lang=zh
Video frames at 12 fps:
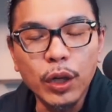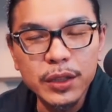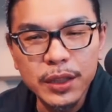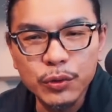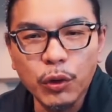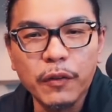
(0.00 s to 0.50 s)

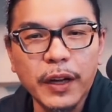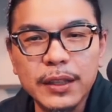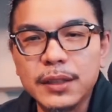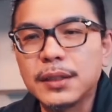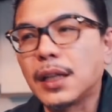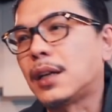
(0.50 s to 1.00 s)
做法是
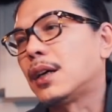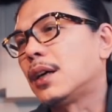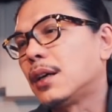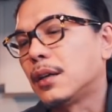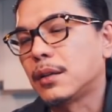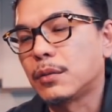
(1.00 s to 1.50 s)
这样了
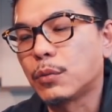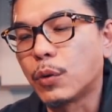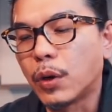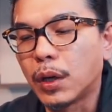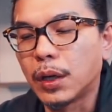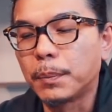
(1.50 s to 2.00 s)
啊，
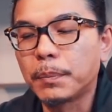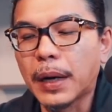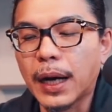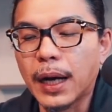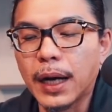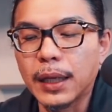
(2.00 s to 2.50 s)
我
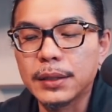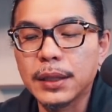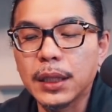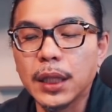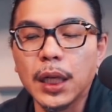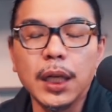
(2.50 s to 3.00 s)
把这
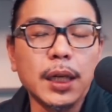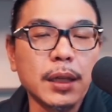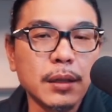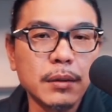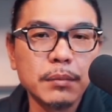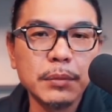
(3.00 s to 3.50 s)

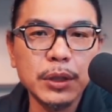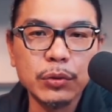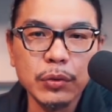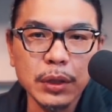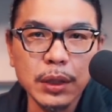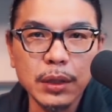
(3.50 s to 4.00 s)
个蜜处
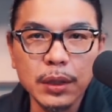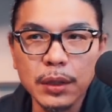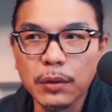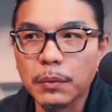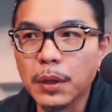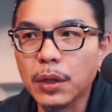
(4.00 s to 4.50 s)
理的呢，我
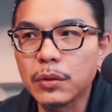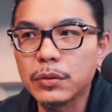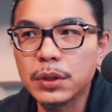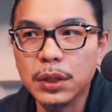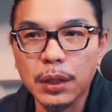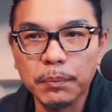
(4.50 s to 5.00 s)
们烘
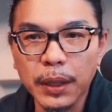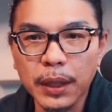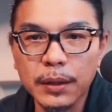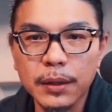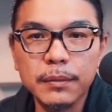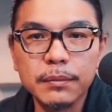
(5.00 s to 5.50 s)
浅焙
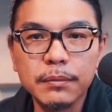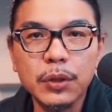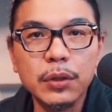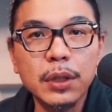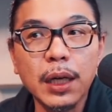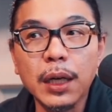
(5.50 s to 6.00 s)
的，因为
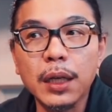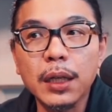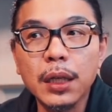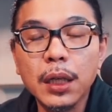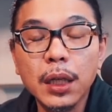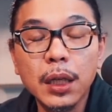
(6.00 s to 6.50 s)
它
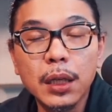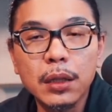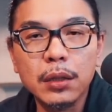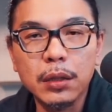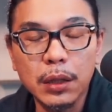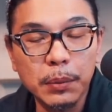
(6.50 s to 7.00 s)

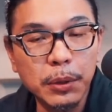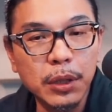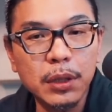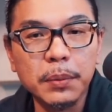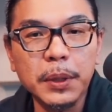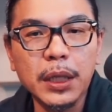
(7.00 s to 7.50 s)
里面
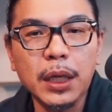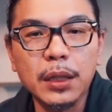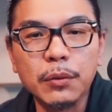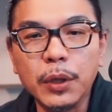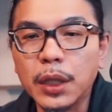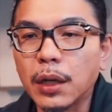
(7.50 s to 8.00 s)
T B 卡的
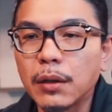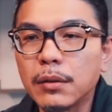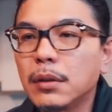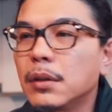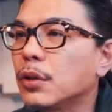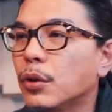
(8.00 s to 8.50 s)
味道
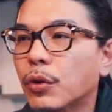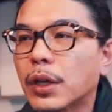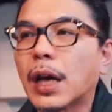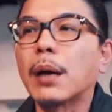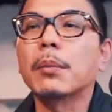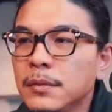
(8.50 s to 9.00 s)
优雅
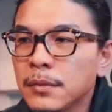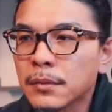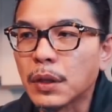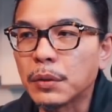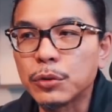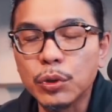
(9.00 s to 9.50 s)
嘛，
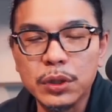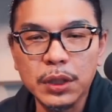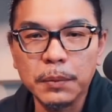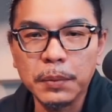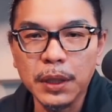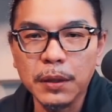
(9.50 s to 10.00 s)
我们做
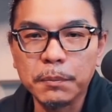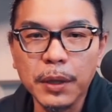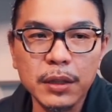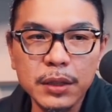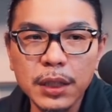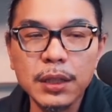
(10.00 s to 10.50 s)
浅焙的，表
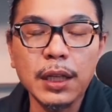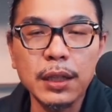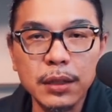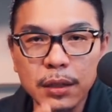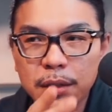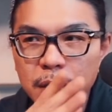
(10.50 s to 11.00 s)
现它那
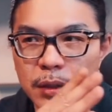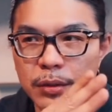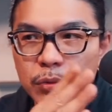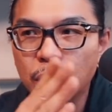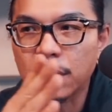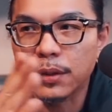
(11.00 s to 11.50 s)
个清
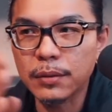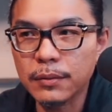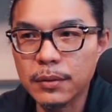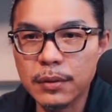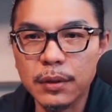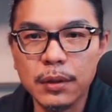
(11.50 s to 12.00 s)
爽
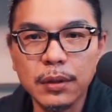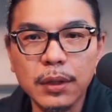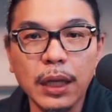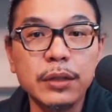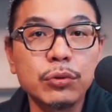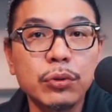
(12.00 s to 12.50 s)

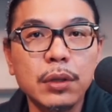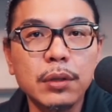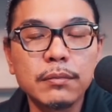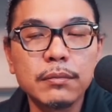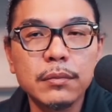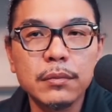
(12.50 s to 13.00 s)
感觉
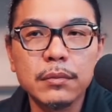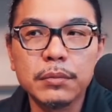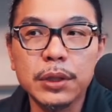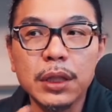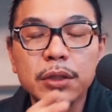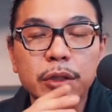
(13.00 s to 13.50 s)
比
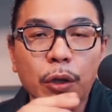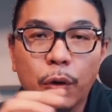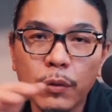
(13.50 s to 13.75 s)
较柔。